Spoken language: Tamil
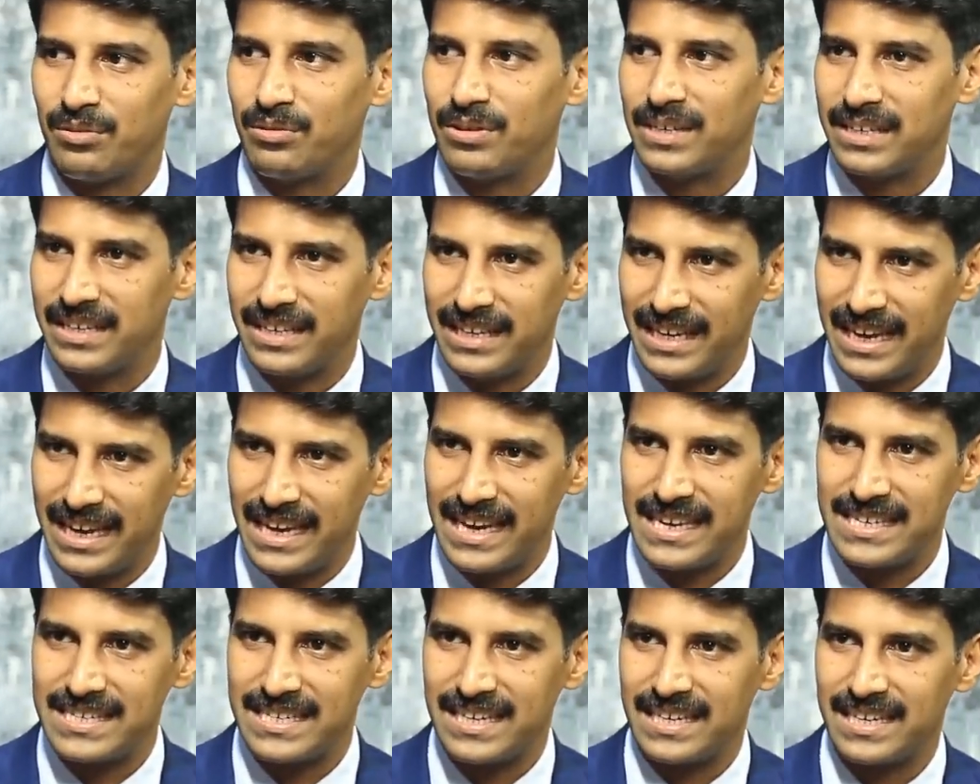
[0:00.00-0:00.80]
அவங்களுக்கு
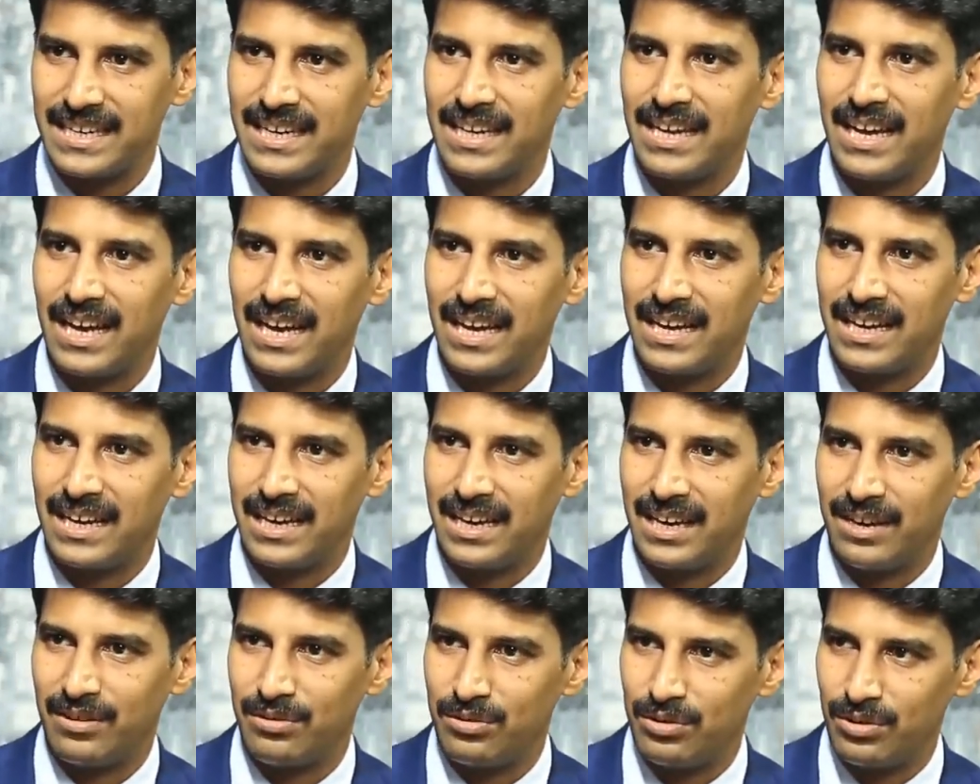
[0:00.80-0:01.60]
ஏஜ் என்ன
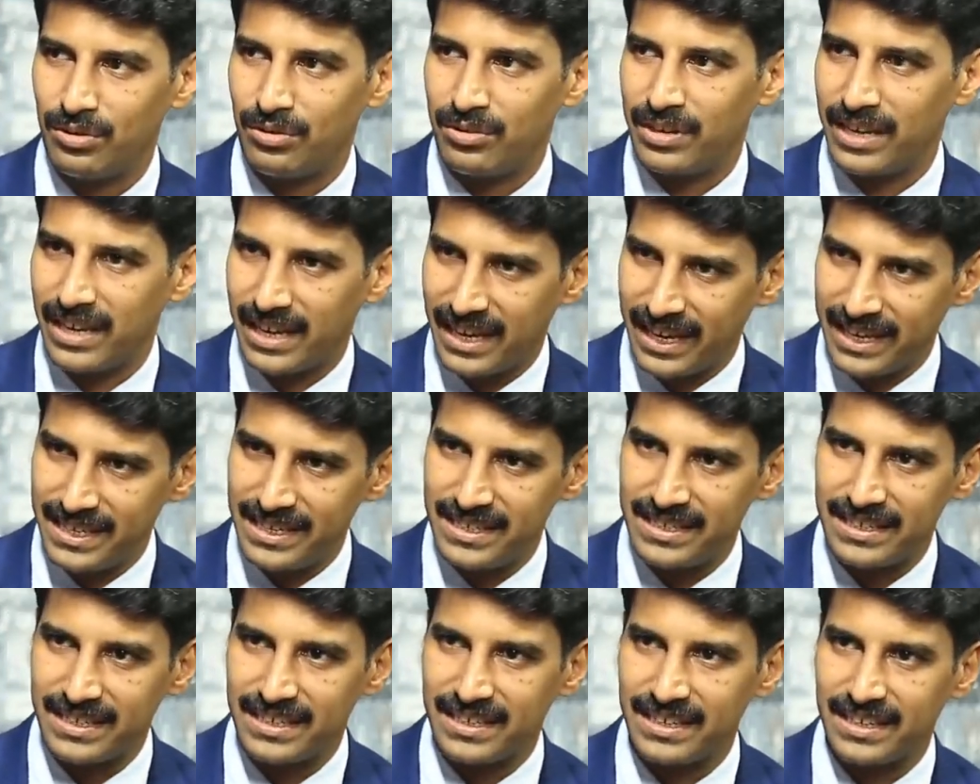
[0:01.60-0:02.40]
அவங்களுடைய
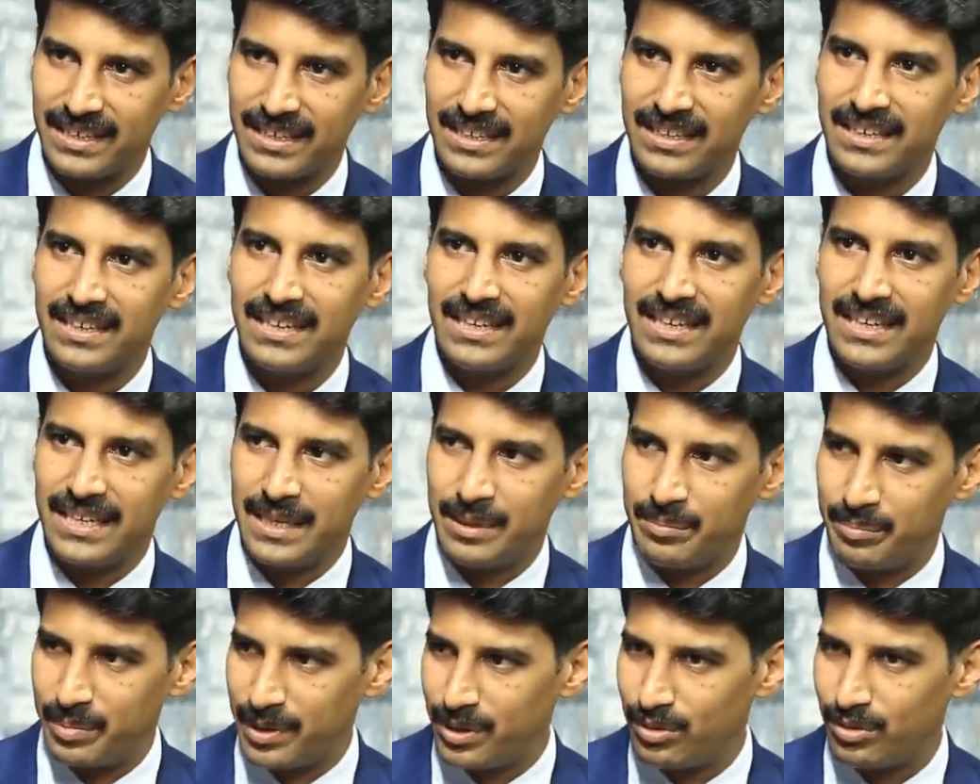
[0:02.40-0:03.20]
ஹைட் என்ன
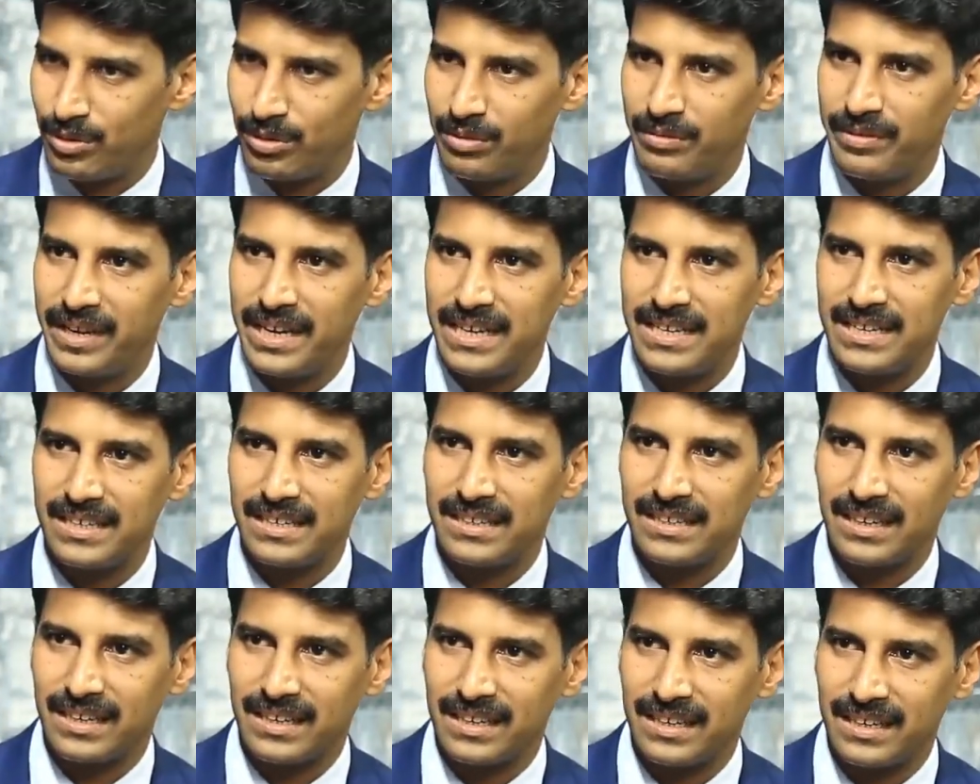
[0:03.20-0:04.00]
இப்போ எவ்வளோ வெயிட்
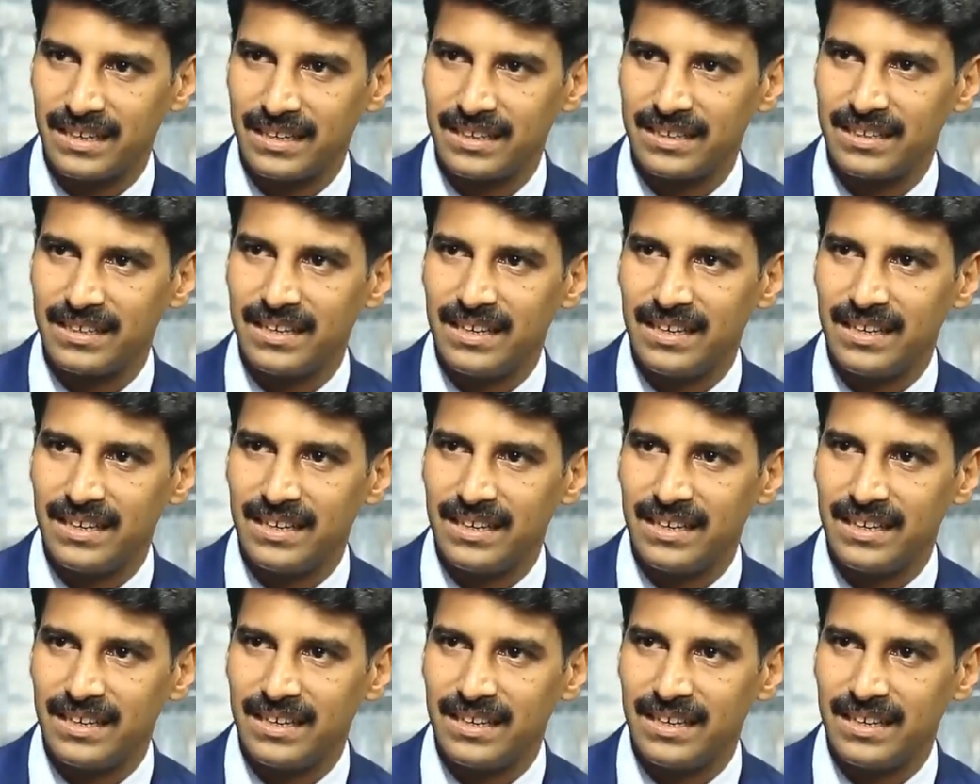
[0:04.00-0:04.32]
இருக்காங்க